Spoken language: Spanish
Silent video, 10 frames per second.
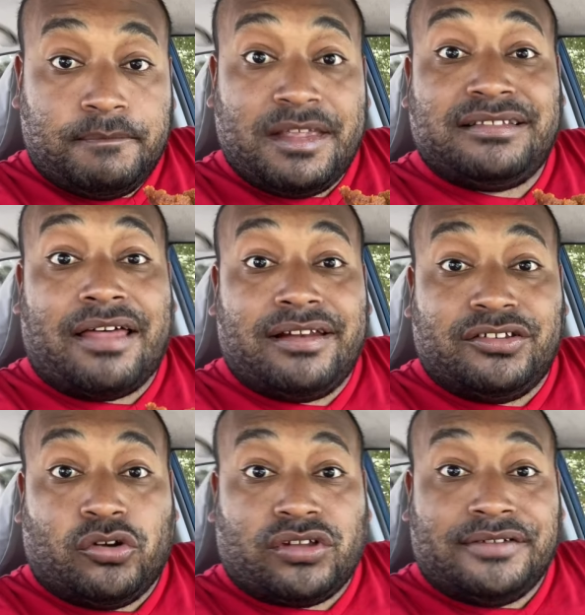Está
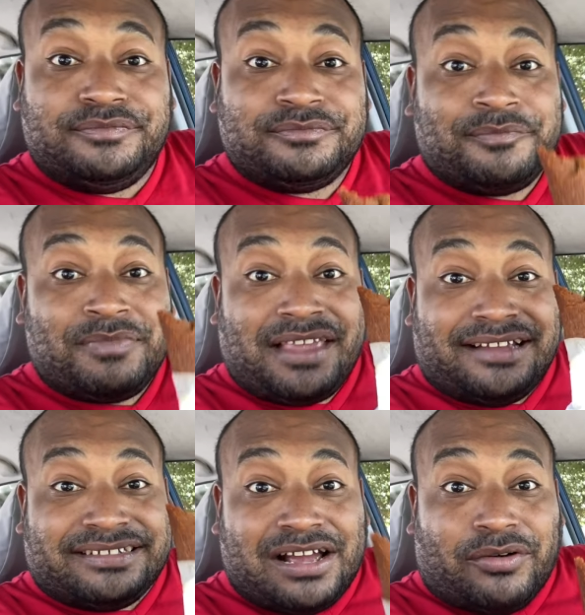deliciosa.
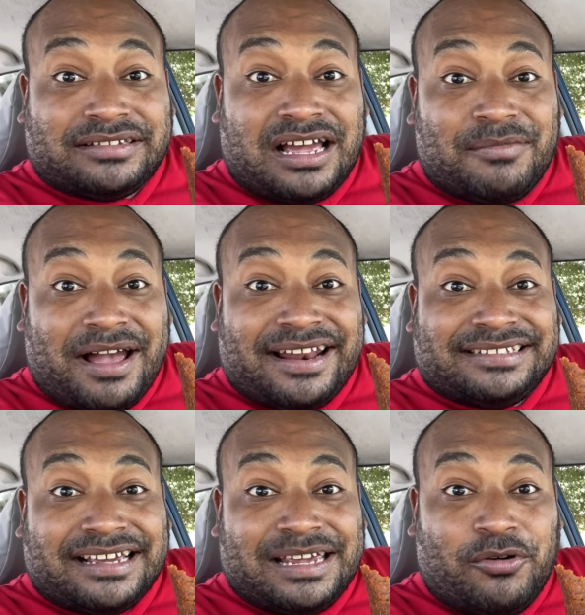Así que con estas imágenes
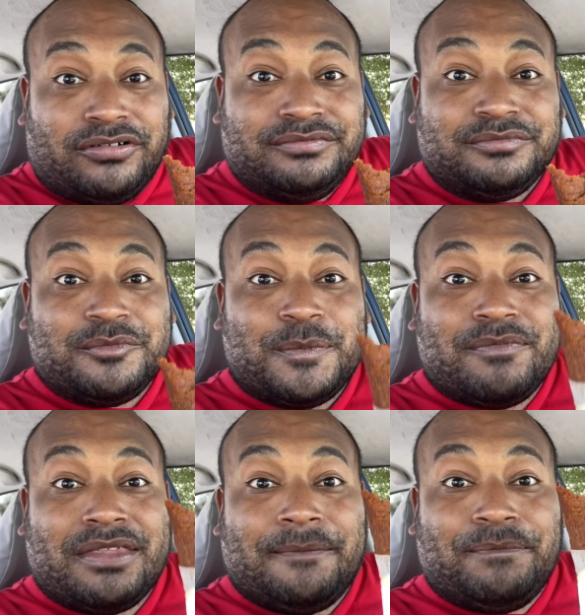seguimos
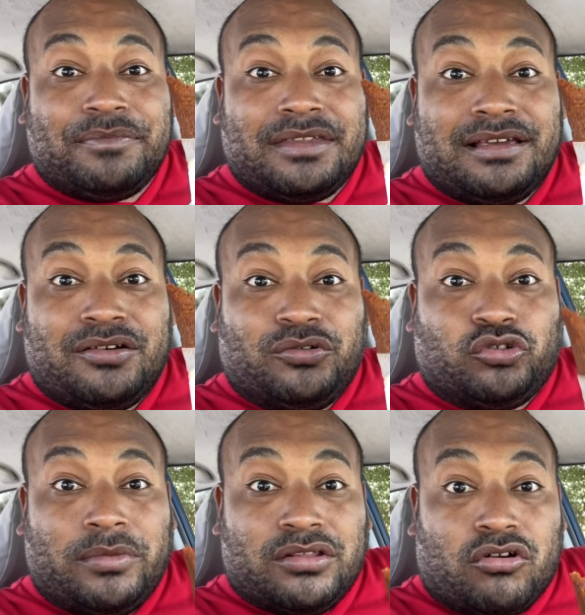
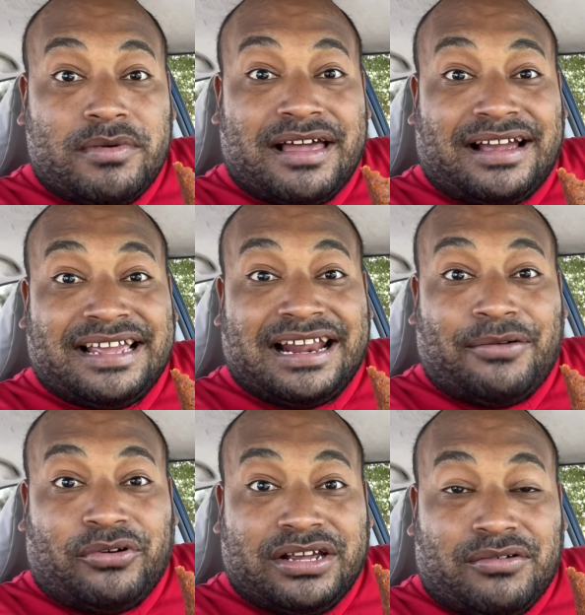consumiendo comida callejera
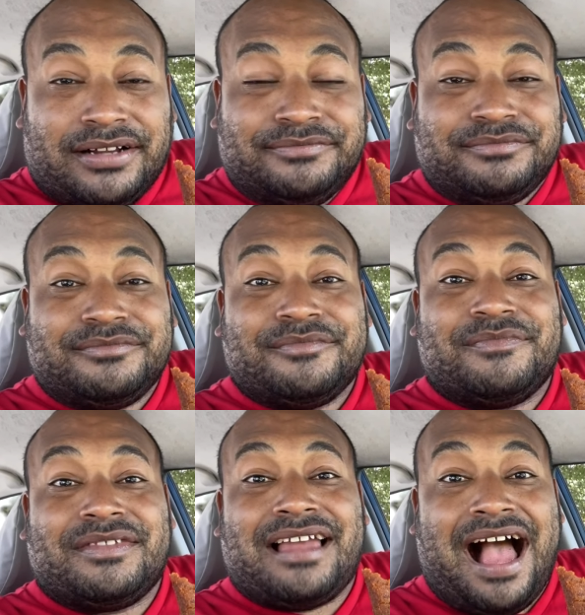boricua.
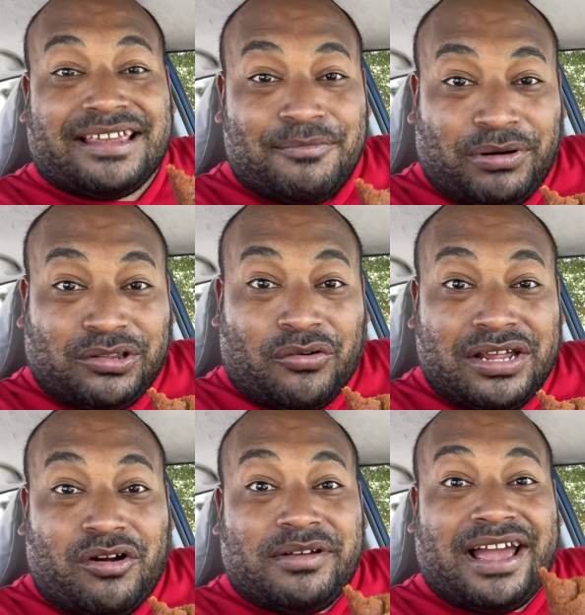Aquí en Puerto
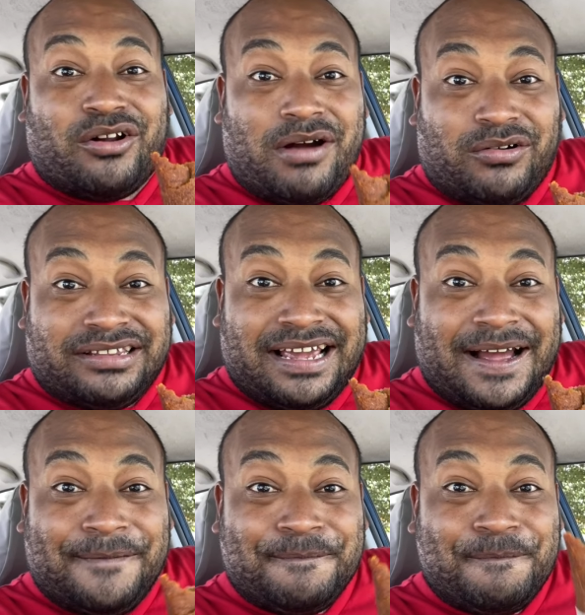Rico, el viajero Van
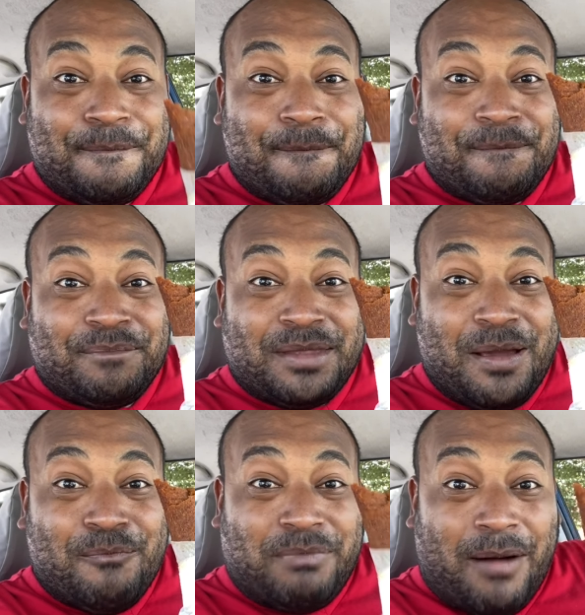Ortega.
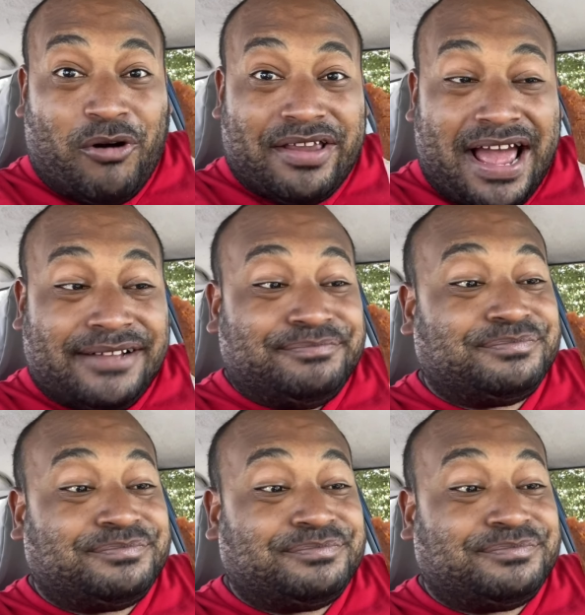Vamos allá.